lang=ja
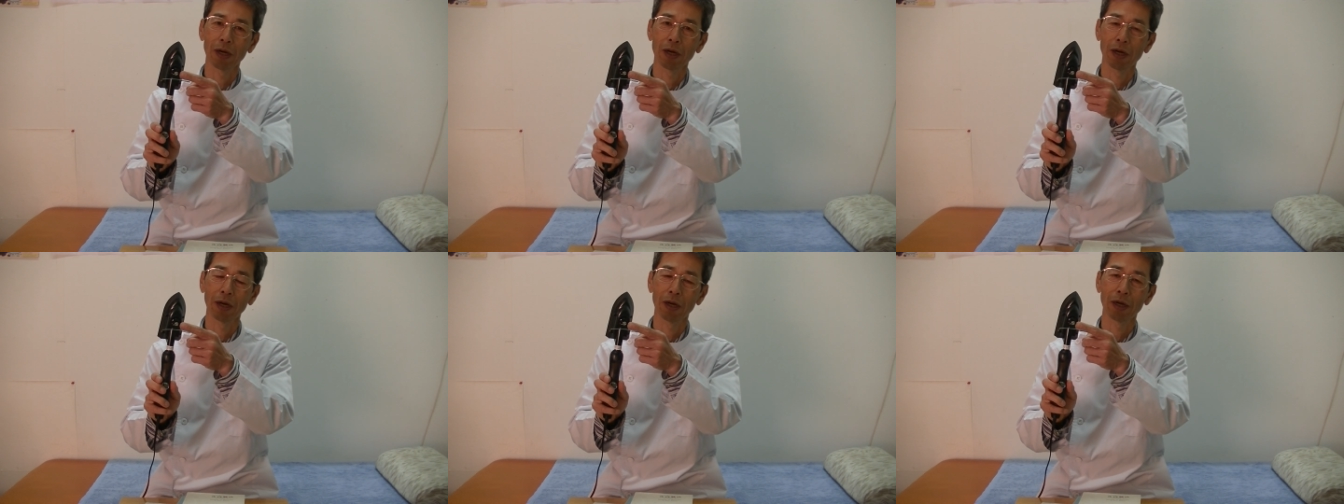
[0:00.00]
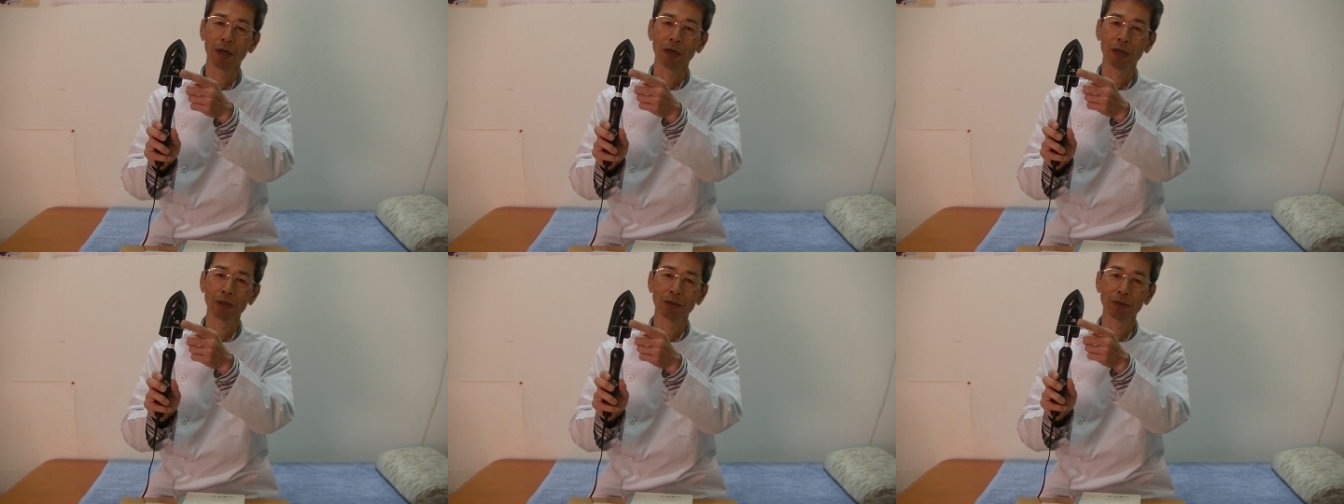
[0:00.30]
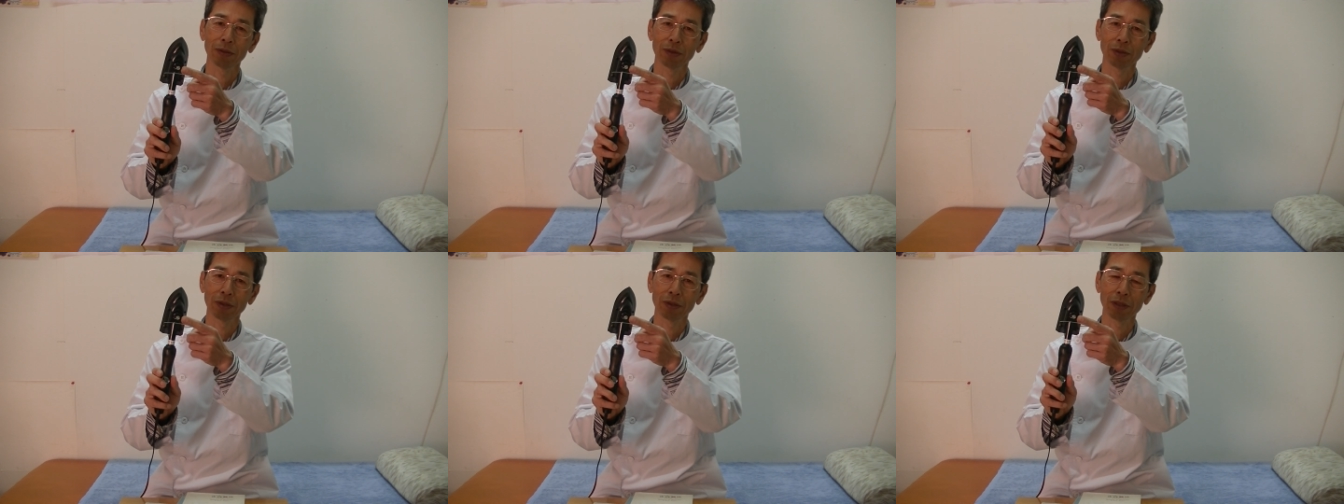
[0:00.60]
あ
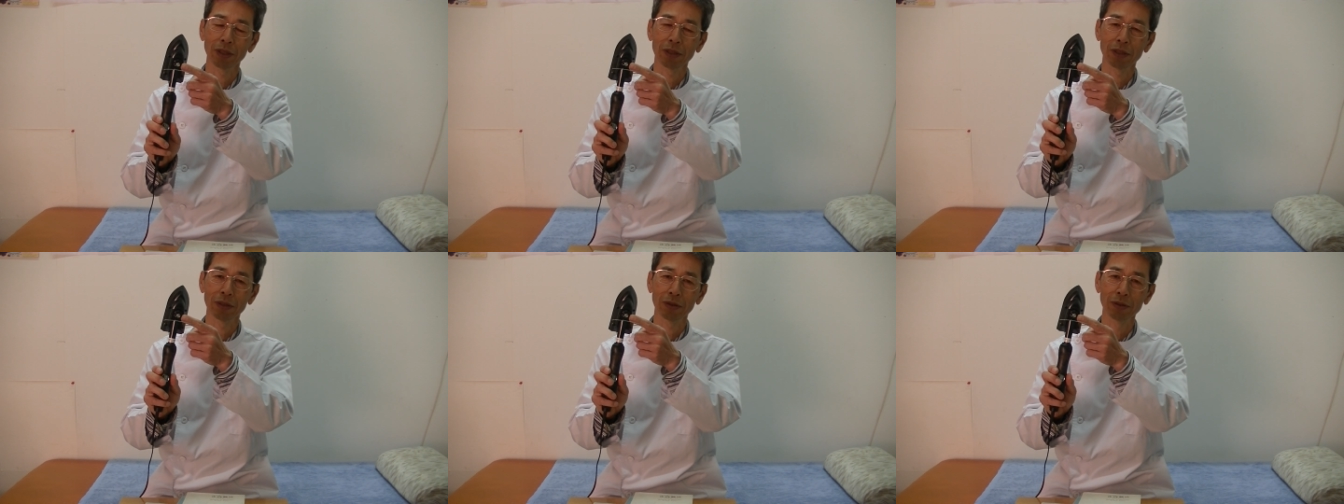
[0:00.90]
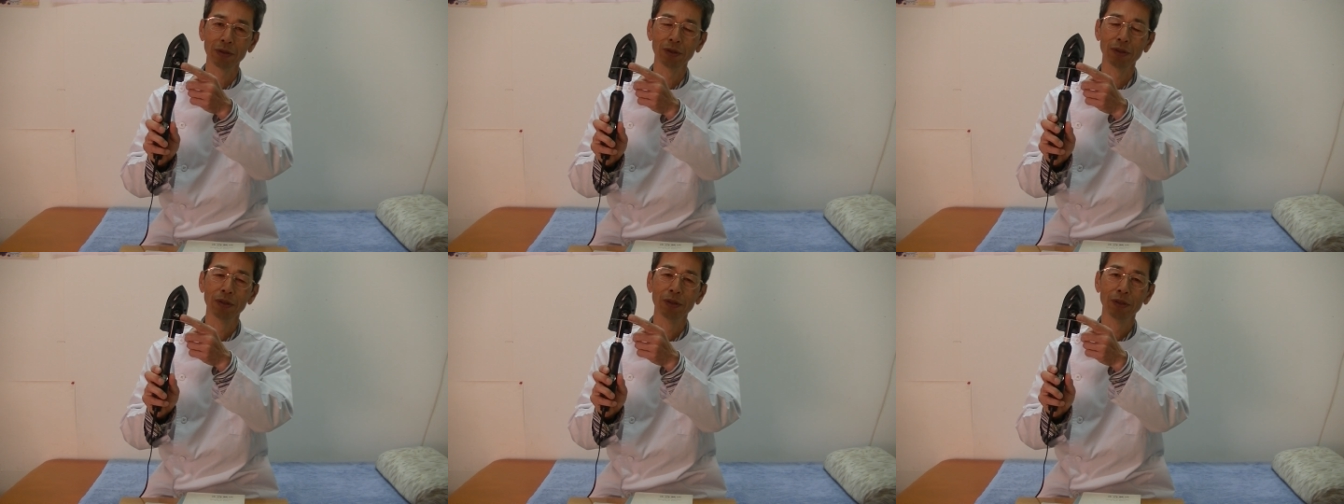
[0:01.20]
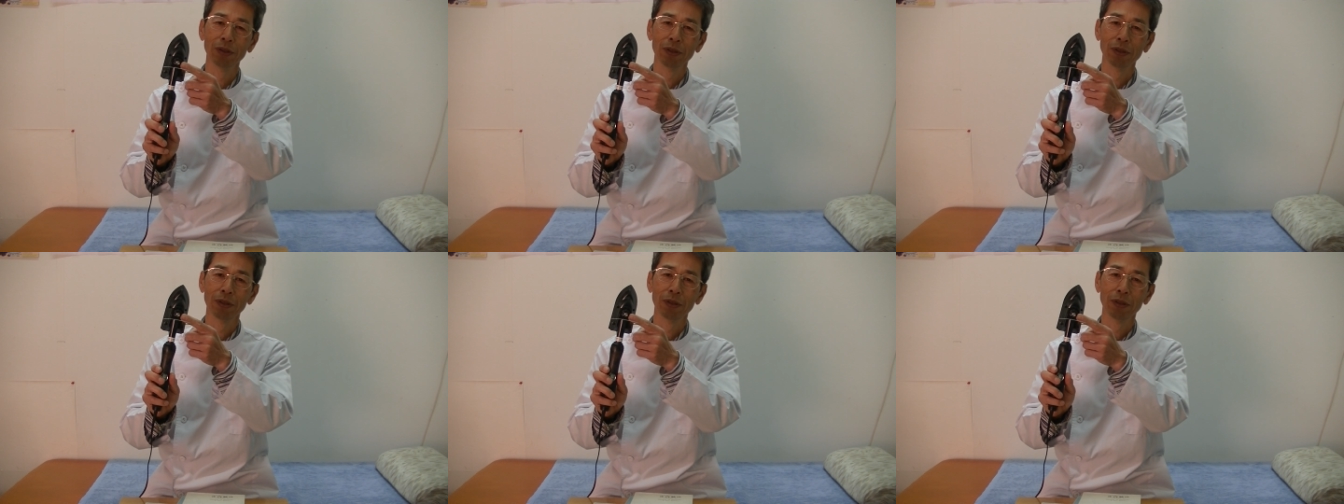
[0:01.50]
調節が効く
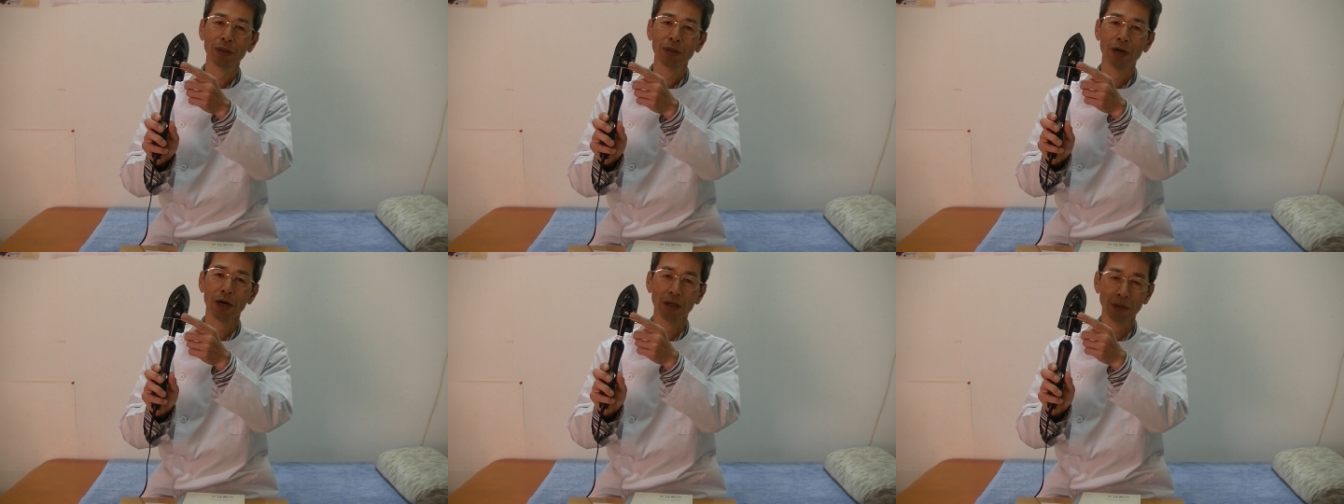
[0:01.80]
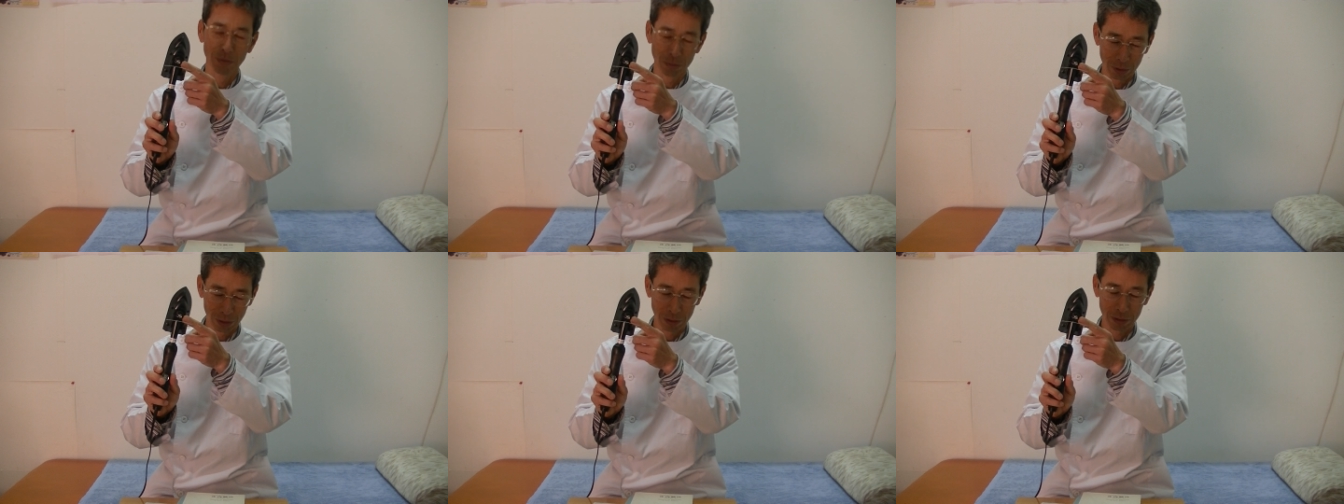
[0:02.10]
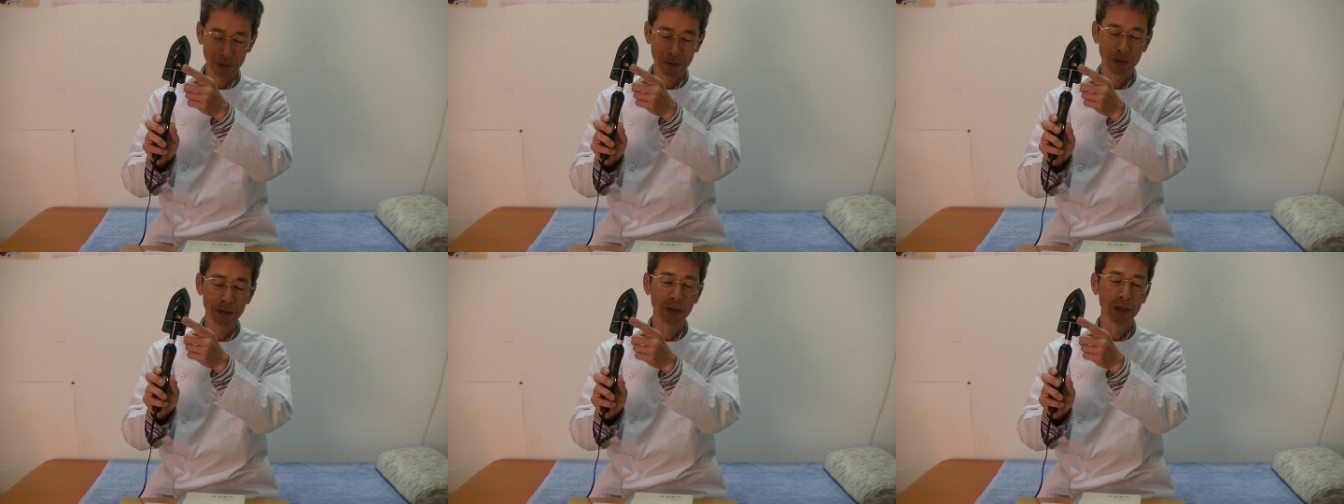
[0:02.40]
アイロンなん
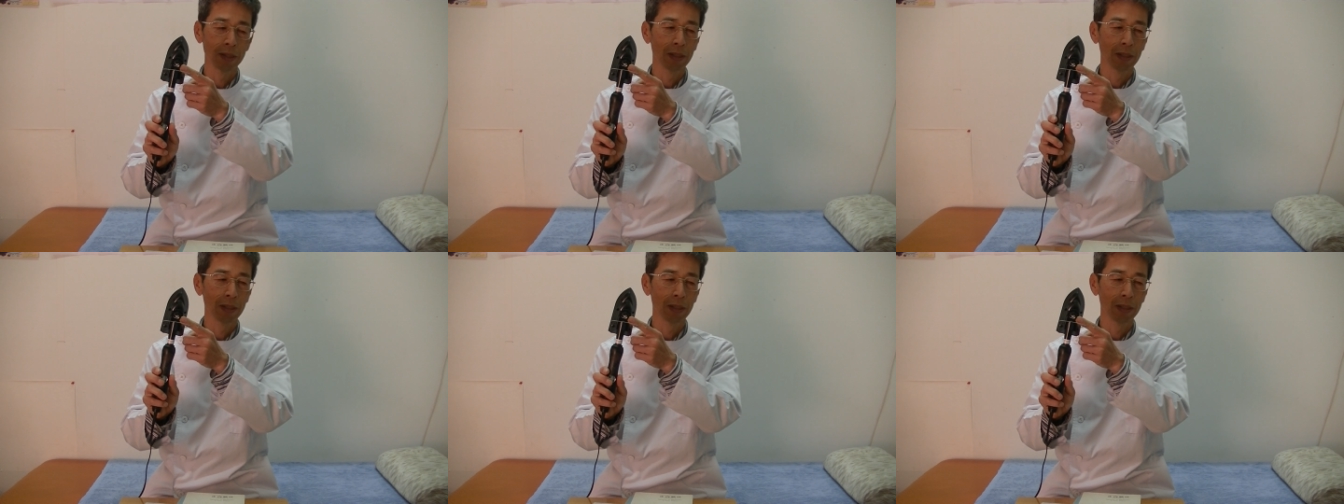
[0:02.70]
です